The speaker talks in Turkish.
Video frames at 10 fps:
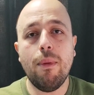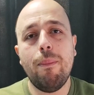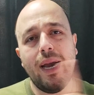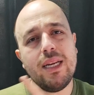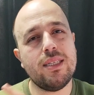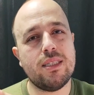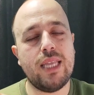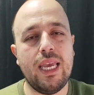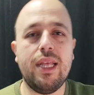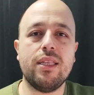Ama Binance
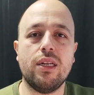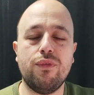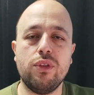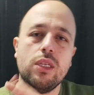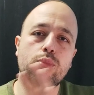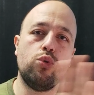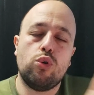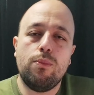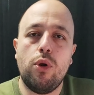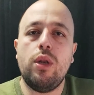TR tarafında bu
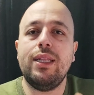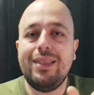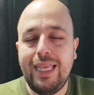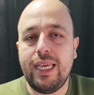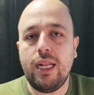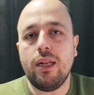durum böyle değil.